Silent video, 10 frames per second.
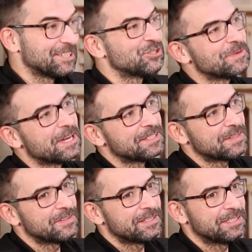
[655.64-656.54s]
Na, stimmt gar
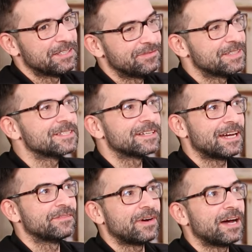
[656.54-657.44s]
nicht. Äh, in den 40er
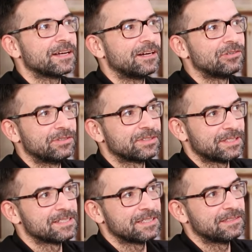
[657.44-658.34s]
Jahren war da auch noch
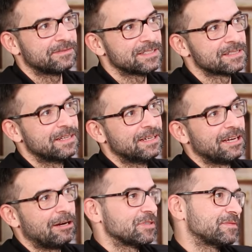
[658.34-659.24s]
tatsächlich was,
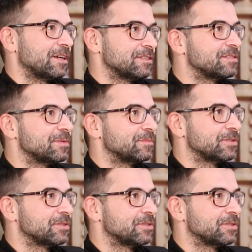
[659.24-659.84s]
aber es war halt nicht mehr in